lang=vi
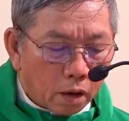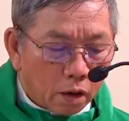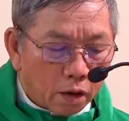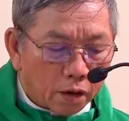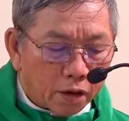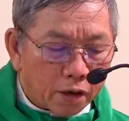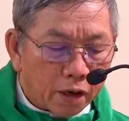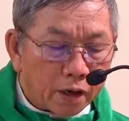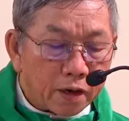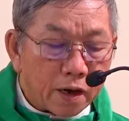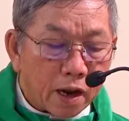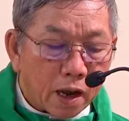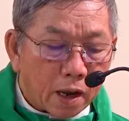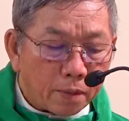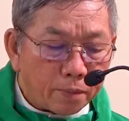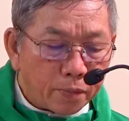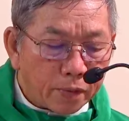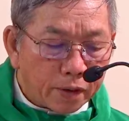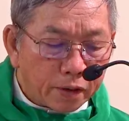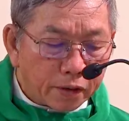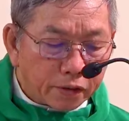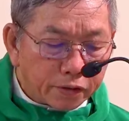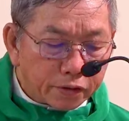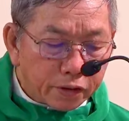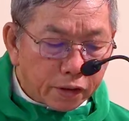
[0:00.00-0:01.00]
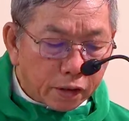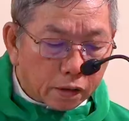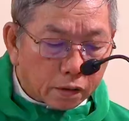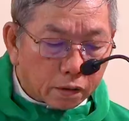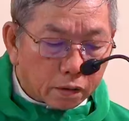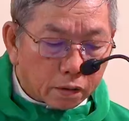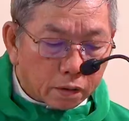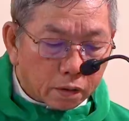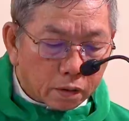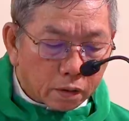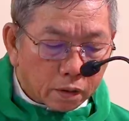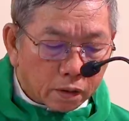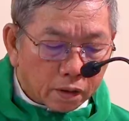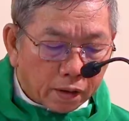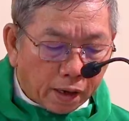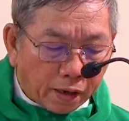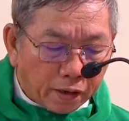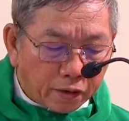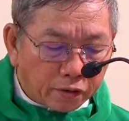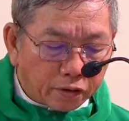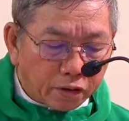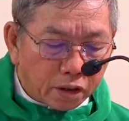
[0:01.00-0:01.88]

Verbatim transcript: Khi đã bị giết, ngày